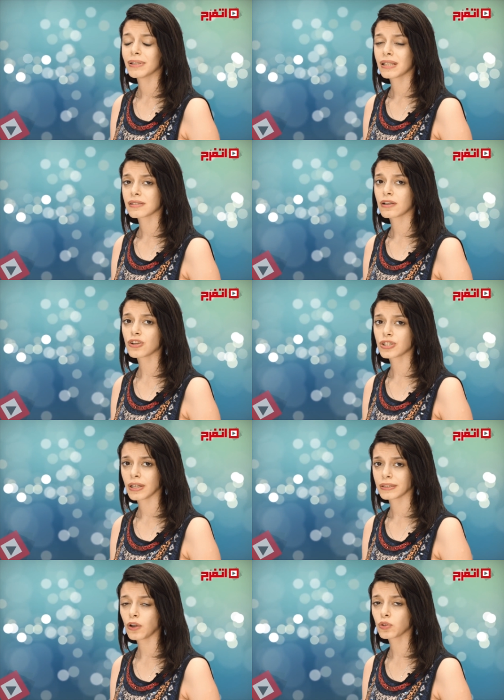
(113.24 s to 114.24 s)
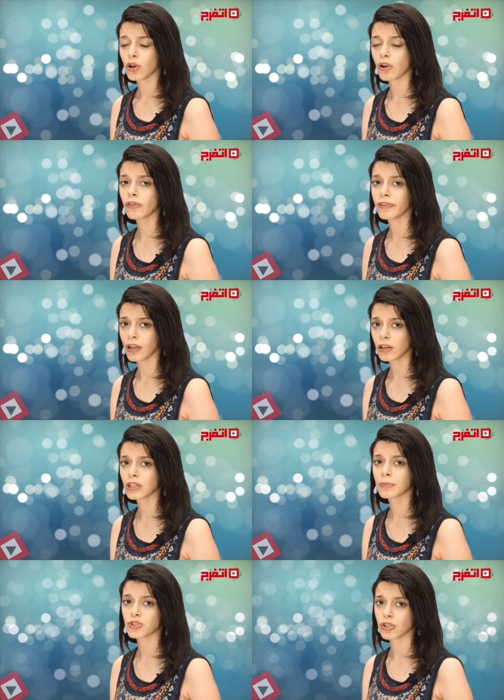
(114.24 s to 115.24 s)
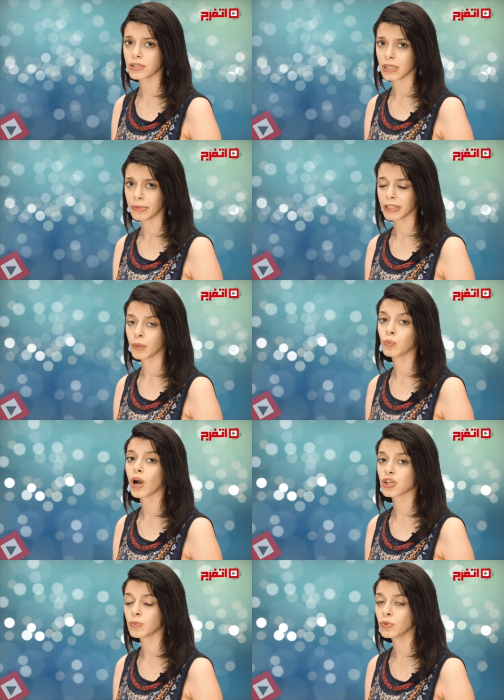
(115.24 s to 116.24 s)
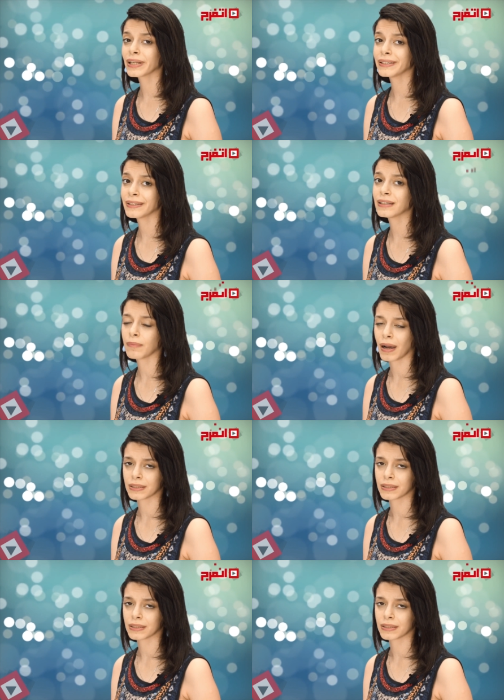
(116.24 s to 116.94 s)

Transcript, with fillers: ما تتسرعش انك تاخد قرار في علاقتك بالشخص اللي بتحبه عشان ممكن تندم